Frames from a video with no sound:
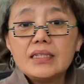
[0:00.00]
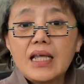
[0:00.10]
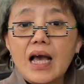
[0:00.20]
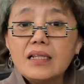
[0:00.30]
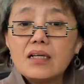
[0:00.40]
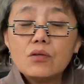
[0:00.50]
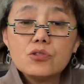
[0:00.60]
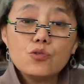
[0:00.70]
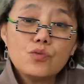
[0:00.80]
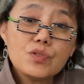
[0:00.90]
他呢
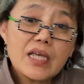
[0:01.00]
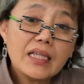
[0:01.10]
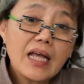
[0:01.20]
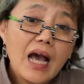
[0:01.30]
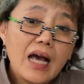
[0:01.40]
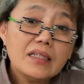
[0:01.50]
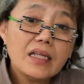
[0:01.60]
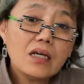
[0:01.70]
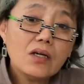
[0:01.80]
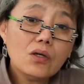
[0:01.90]
就在他
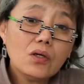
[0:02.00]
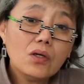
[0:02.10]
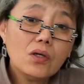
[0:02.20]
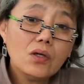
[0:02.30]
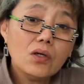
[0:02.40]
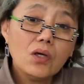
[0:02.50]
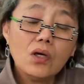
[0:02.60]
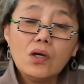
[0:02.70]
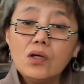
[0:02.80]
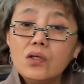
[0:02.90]
那个
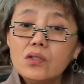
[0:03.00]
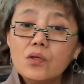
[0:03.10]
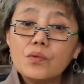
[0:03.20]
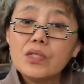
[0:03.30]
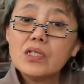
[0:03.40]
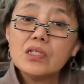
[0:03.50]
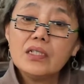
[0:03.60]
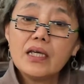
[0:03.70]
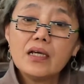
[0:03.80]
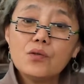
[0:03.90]
呃有一个
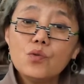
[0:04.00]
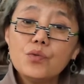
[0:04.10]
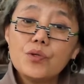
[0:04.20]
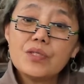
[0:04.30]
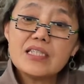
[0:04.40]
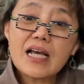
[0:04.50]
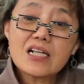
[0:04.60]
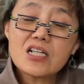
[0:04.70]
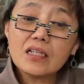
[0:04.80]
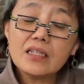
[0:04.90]
那个拥有一家
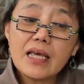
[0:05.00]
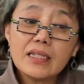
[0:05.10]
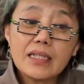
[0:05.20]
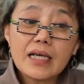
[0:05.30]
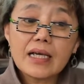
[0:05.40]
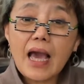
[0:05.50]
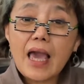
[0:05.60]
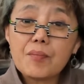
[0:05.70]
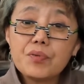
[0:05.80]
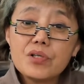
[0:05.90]
商店的那凯
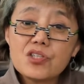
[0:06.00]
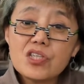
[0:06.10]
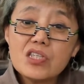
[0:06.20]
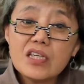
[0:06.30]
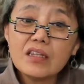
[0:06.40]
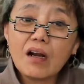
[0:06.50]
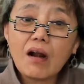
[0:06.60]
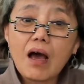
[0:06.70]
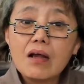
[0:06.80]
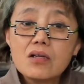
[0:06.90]
布尔亲戚那儿啊